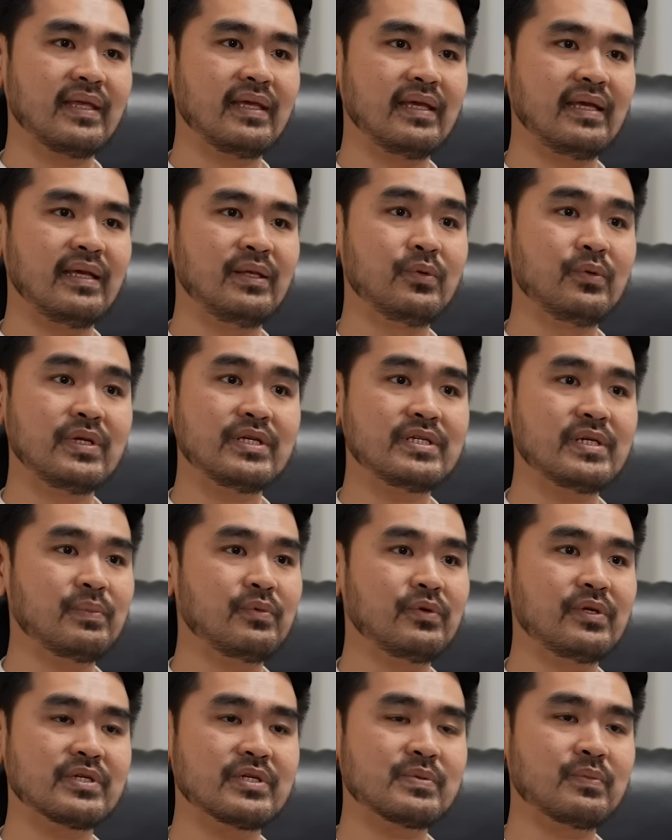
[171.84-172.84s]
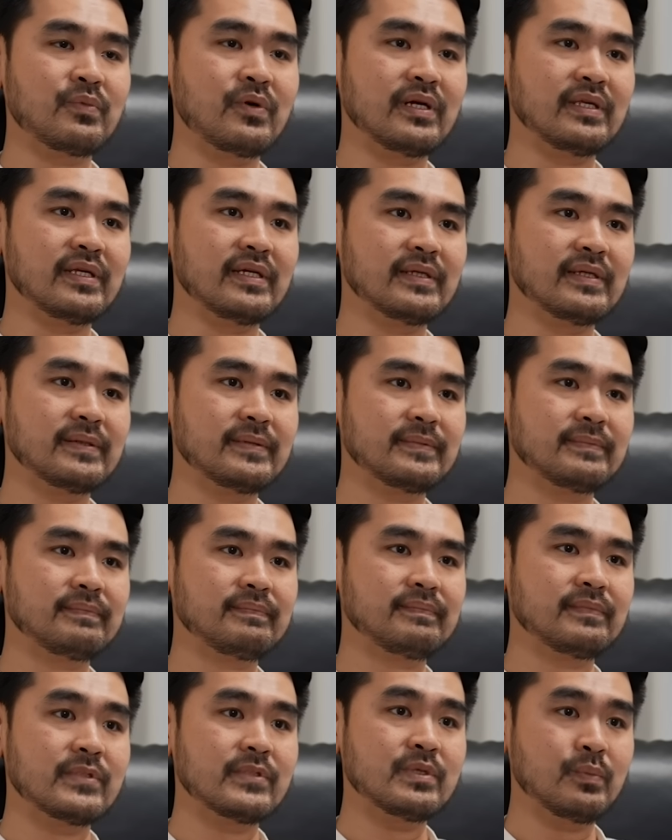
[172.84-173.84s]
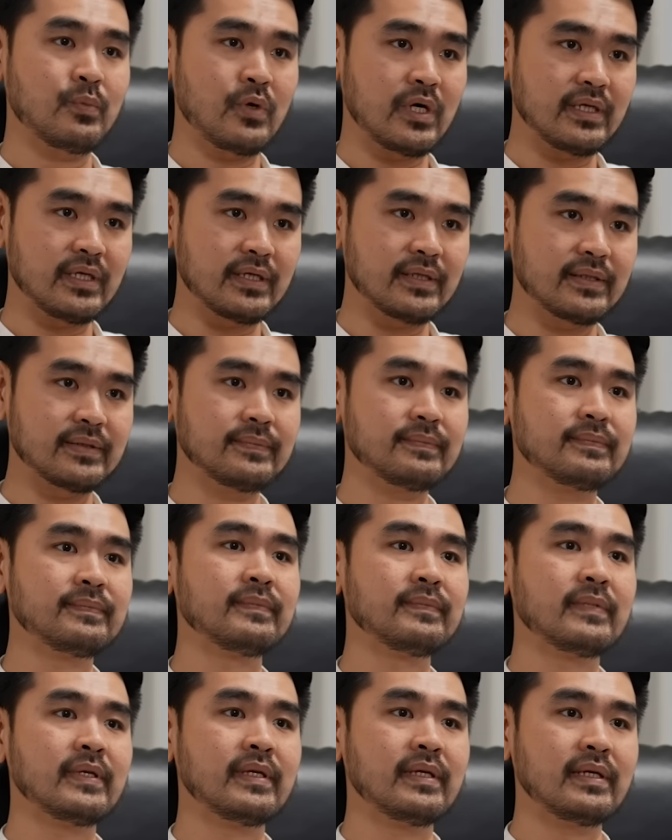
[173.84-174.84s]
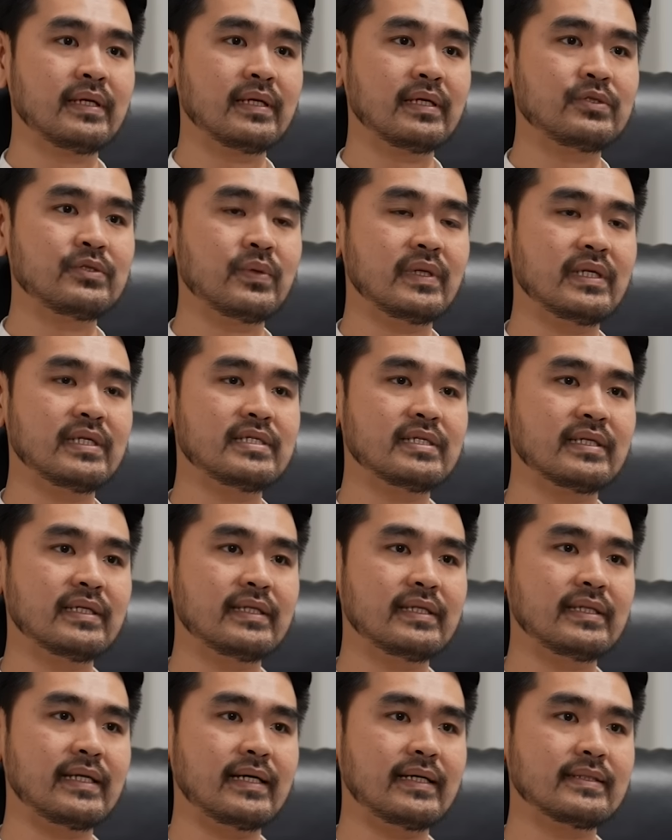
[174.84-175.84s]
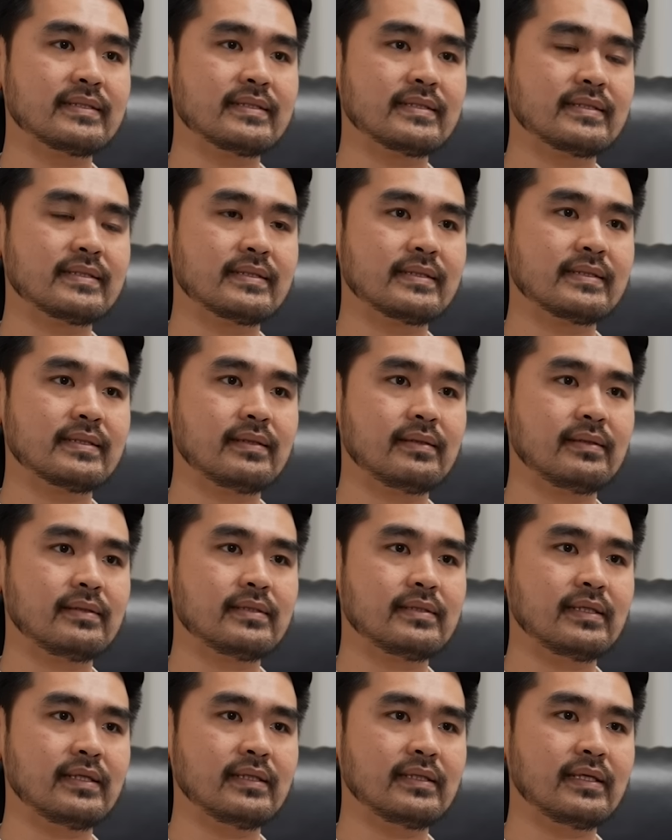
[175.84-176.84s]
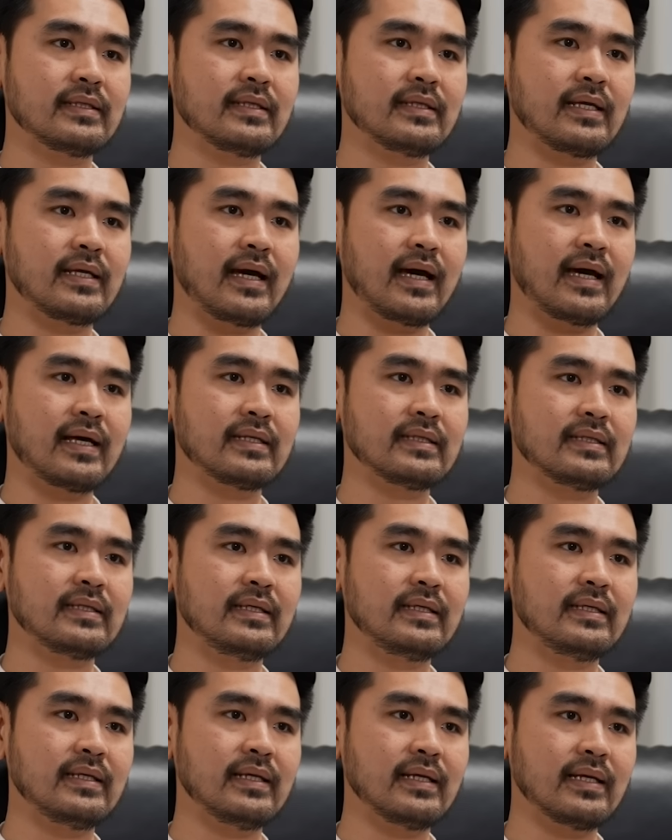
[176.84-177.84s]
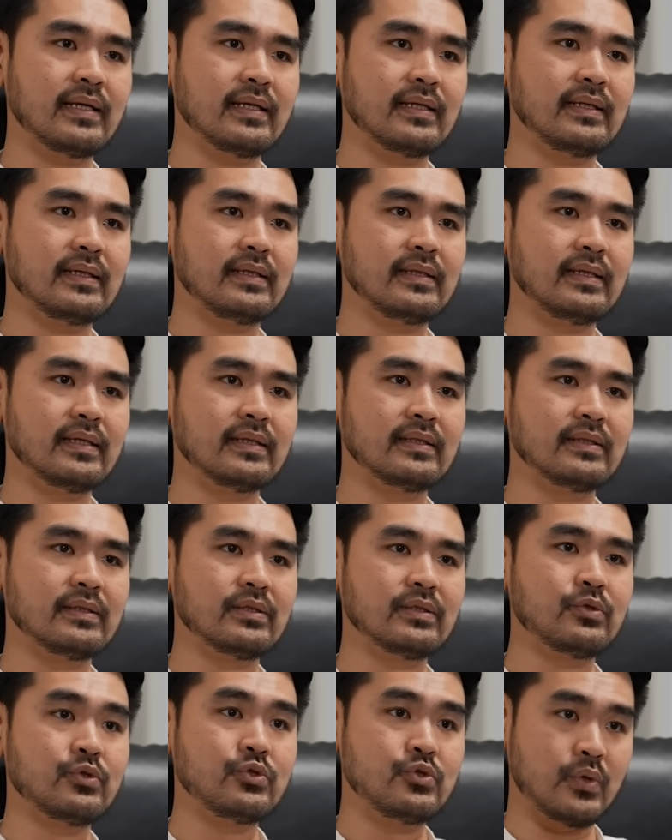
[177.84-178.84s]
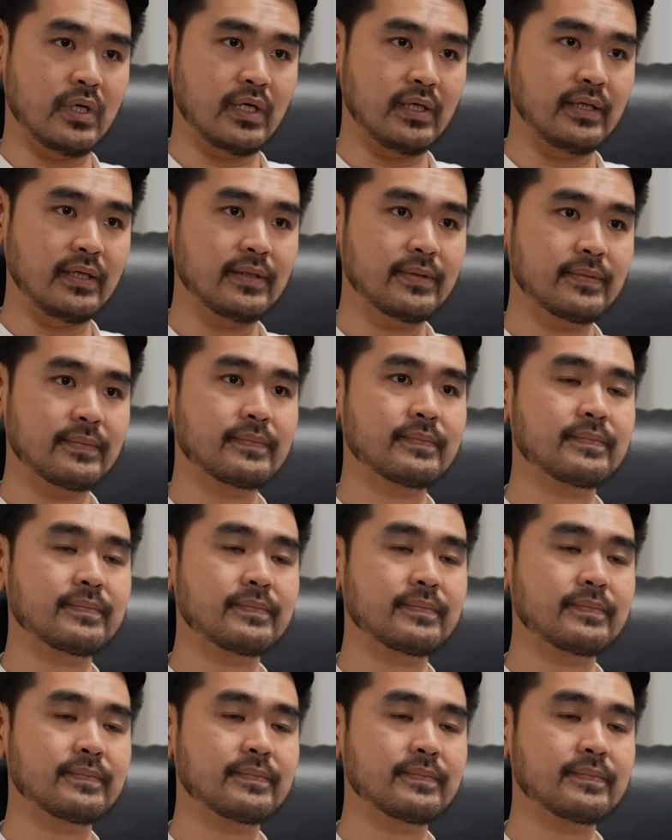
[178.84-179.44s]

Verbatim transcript: Indonesia punya semuanya. Semuanya. Kecuali cerita. Cerita tentang arti, nilai, dan tujuannya.